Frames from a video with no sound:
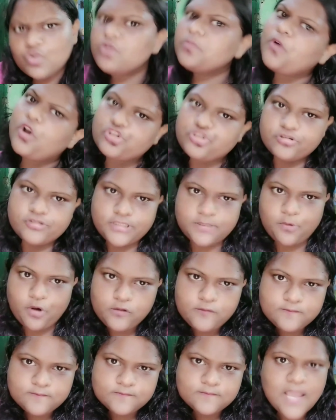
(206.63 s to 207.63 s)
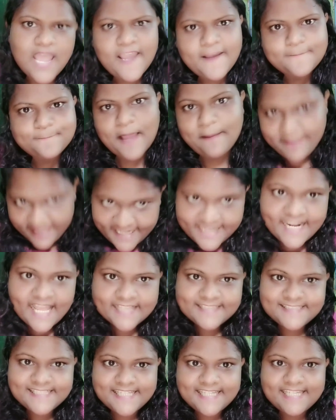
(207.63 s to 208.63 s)
খুব কষ্ট হচ্ছে বলো হ্যাঁ আমি এখানে
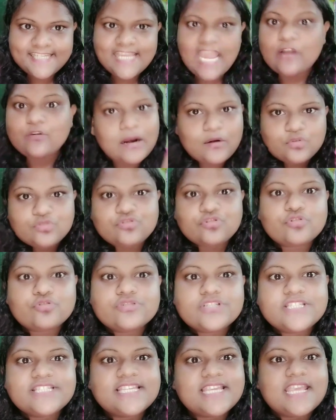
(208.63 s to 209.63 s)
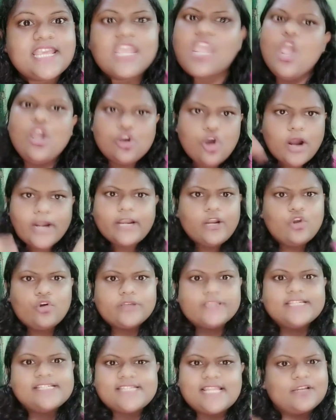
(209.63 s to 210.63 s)
আছি এখন আনন্দ করছি ঘরের
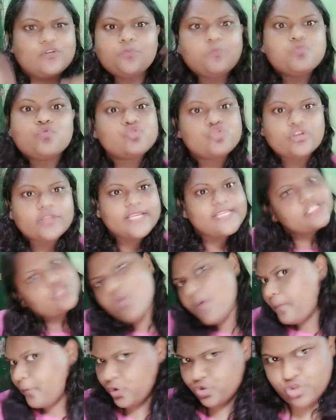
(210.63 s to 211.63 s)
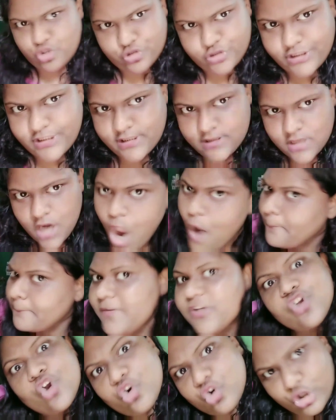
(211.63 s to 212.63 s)
লোকেদের সাথে পুজো দেখছি খুব কষ্ট হচ্ছে
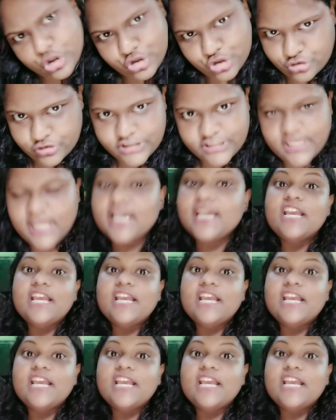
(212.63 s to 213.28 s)
ভীষণ কষ্ট হচ্ছে